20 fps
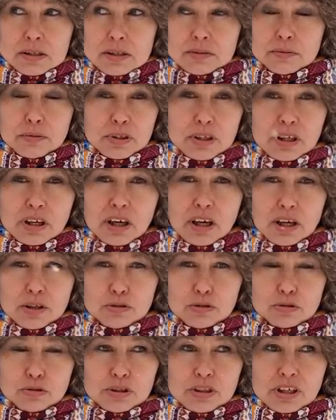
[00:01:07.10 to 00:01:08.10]
Сегодня я
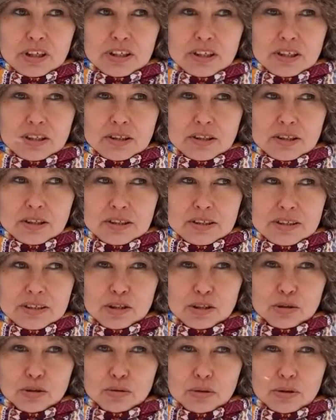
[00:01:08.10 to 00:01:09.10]
хочу рассказать
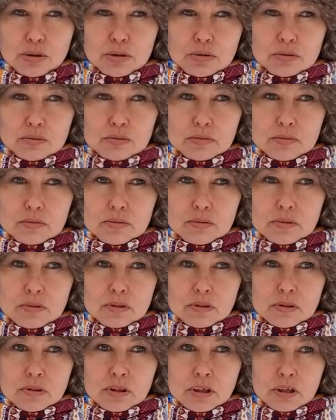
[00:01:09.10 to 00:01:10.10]
историю
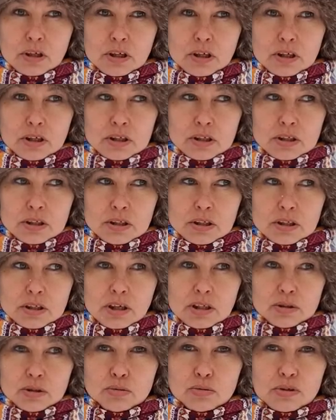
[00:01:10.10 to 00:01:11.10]

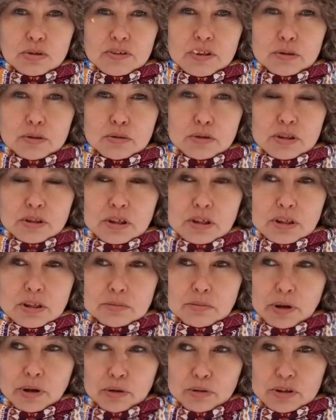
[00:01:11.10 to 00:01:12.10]
Откуда взялось
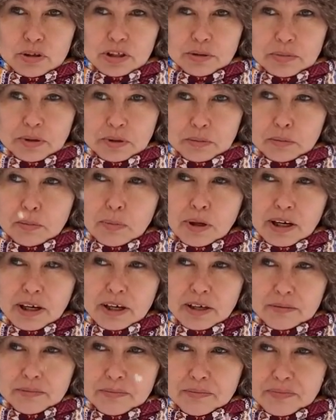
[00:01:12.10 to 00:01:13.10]
это мое имя,
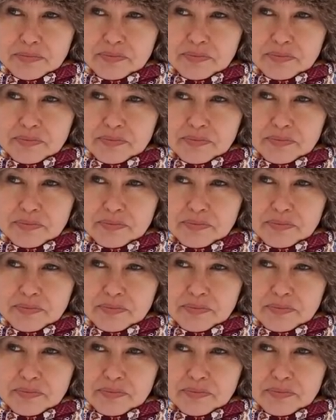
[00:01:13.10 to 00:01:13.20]
Бая?